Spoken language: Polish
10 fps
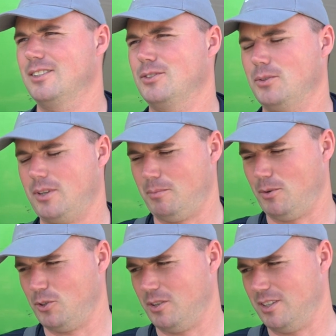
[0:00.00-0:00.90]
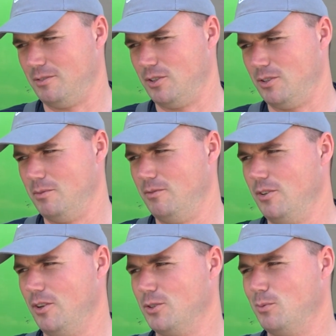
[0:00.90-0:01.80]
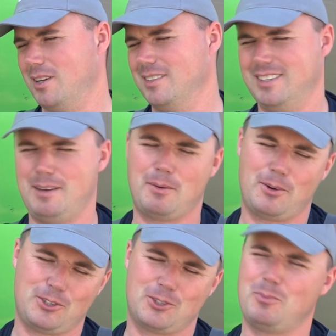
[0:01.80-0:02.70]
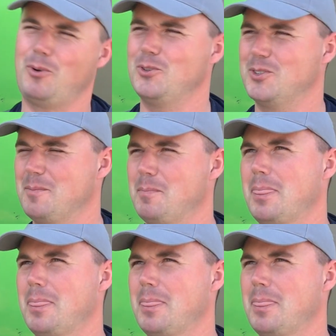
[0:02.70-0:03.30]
córkę proszę zawsze, żeby wyniosła. Ja mam chociaż spokój z tym.